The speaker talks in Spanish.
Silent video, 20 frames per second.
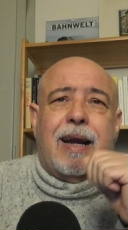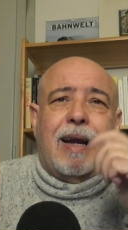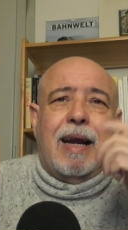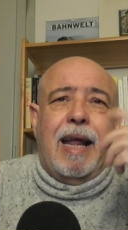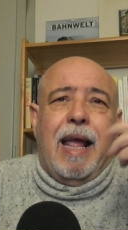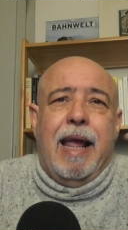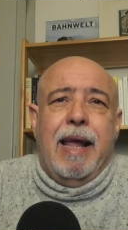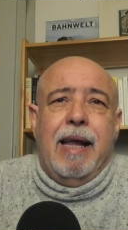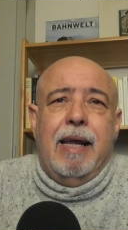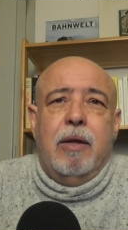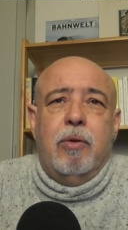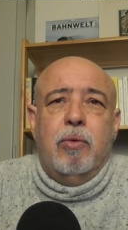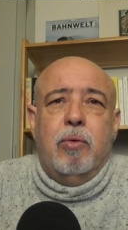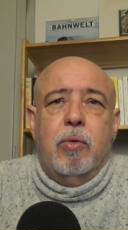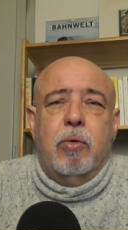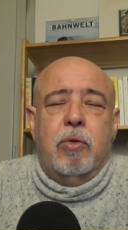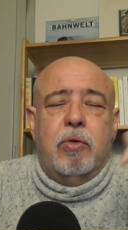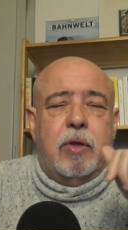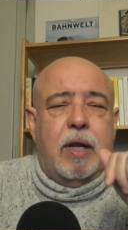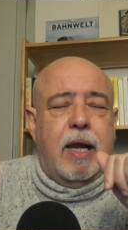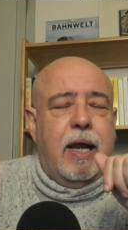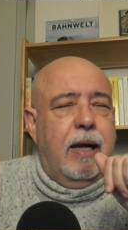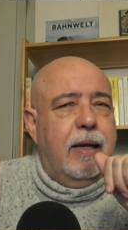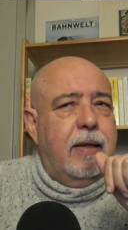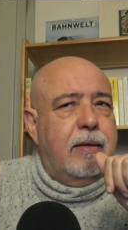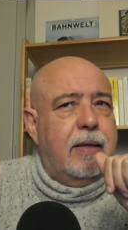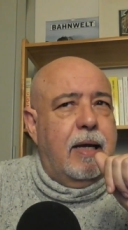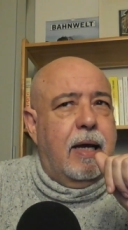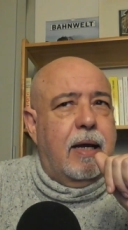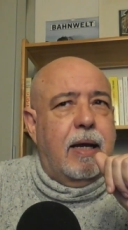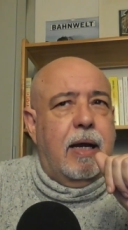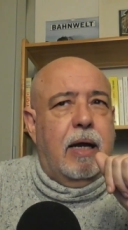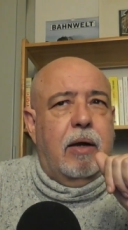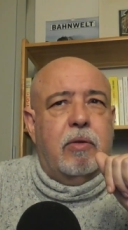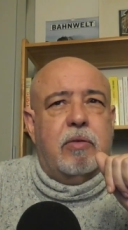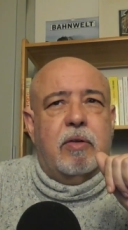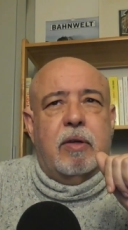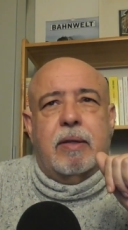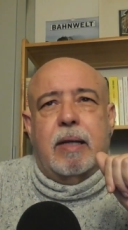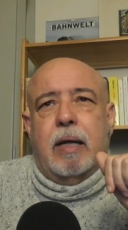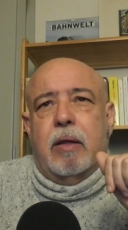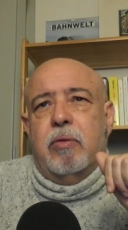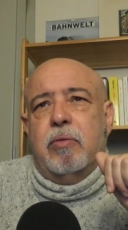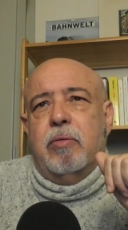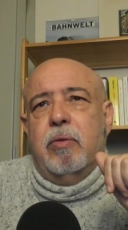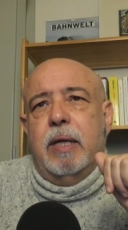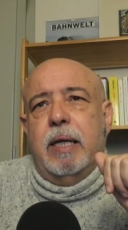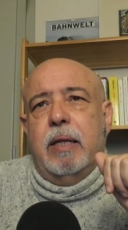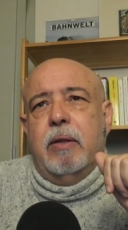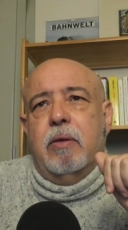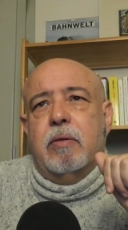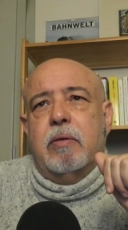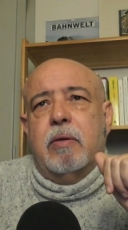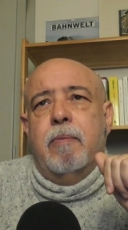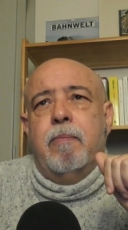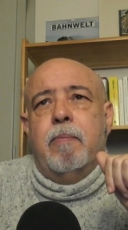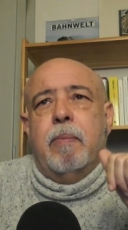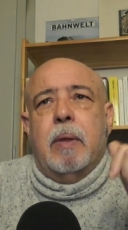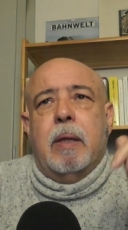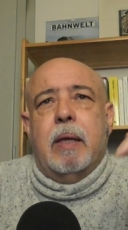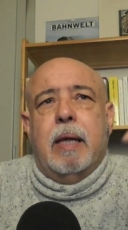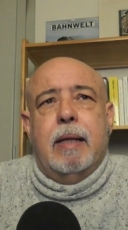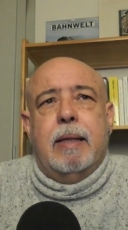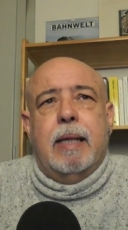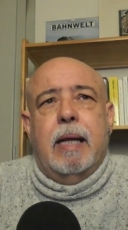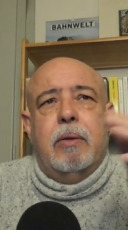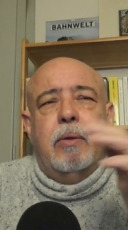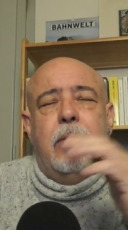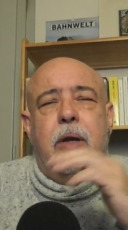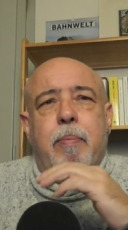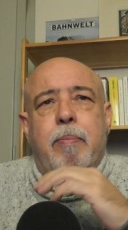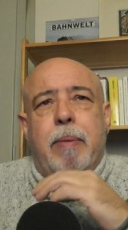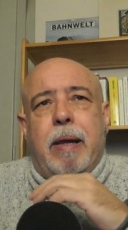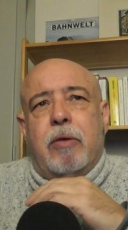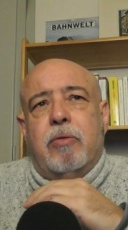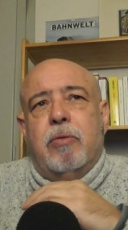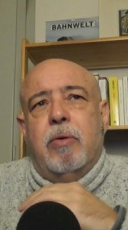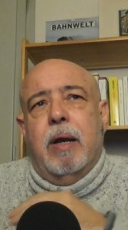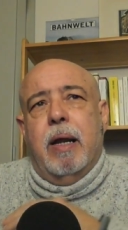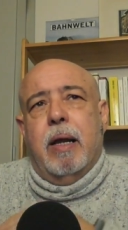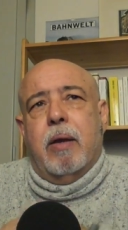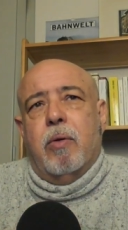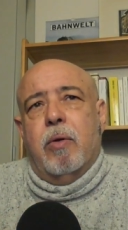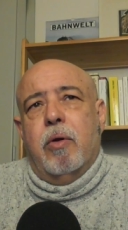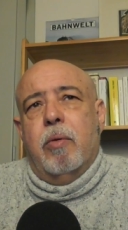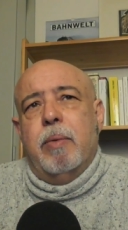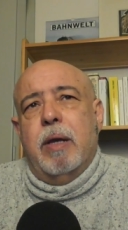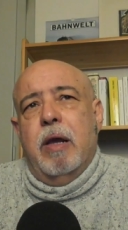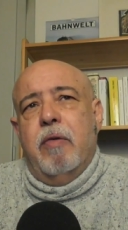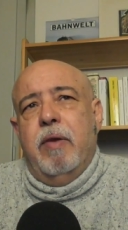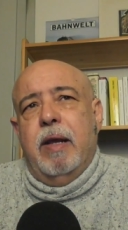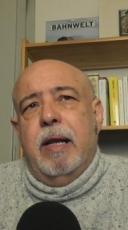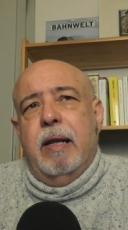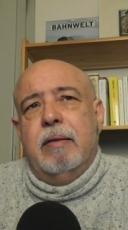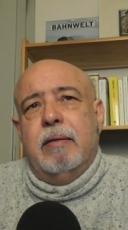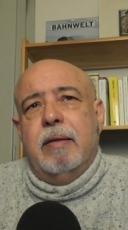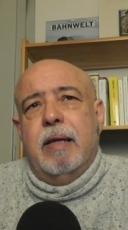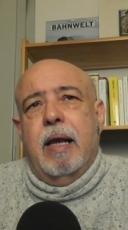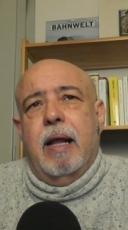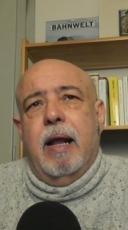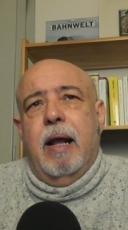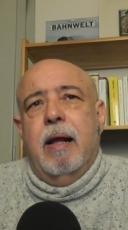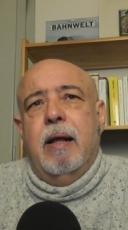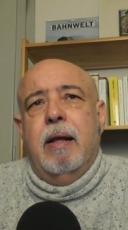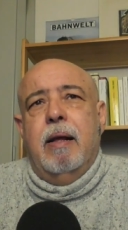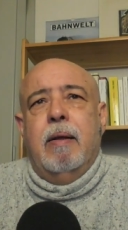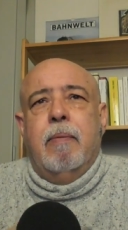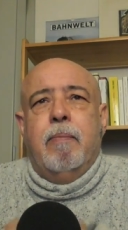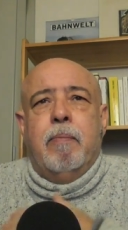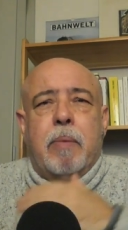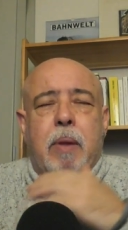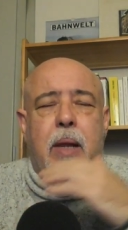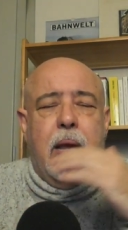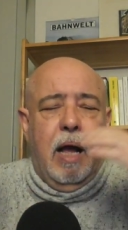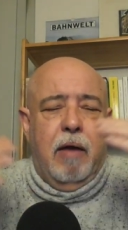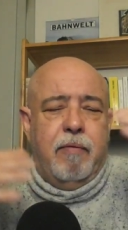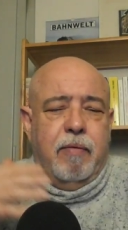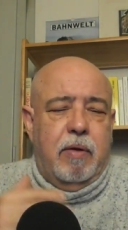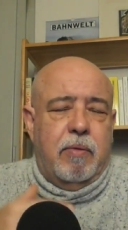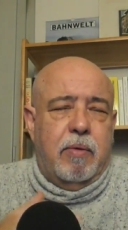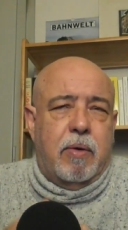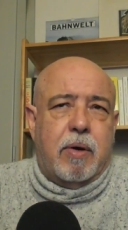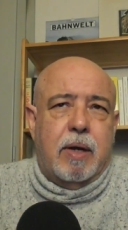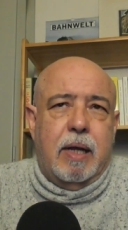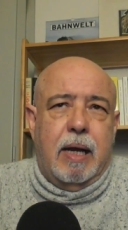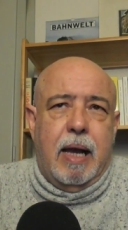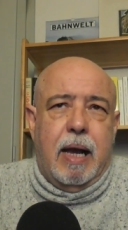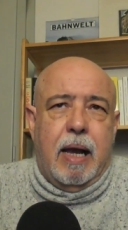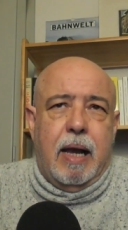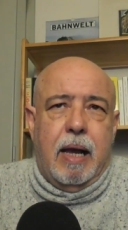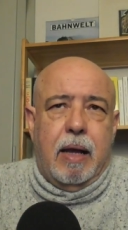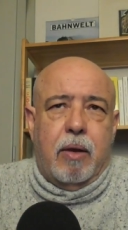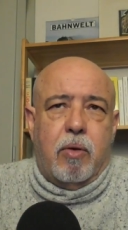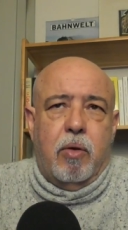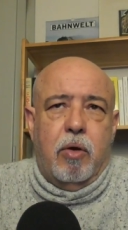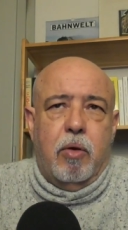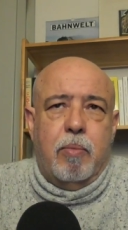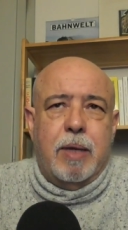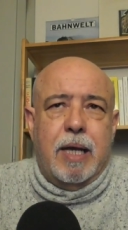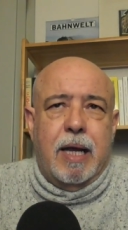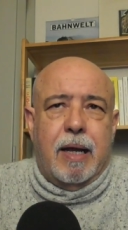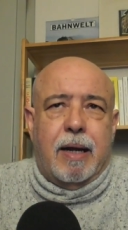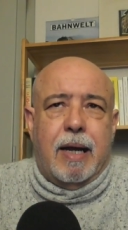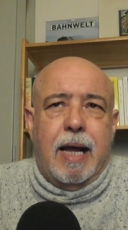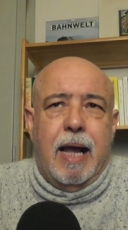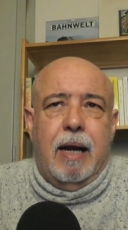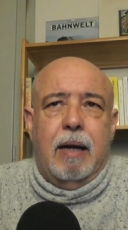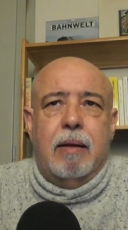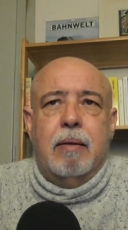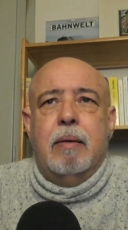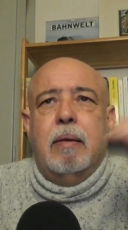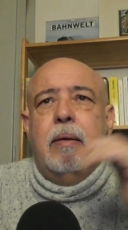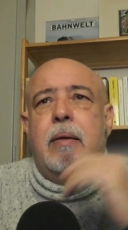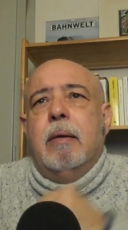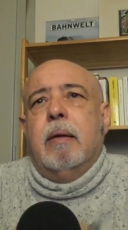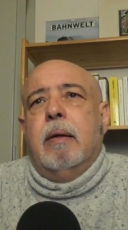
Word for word: reindustrializar a los Estados Unidos, quitándole peso a la economía financiera a favor de la economía real,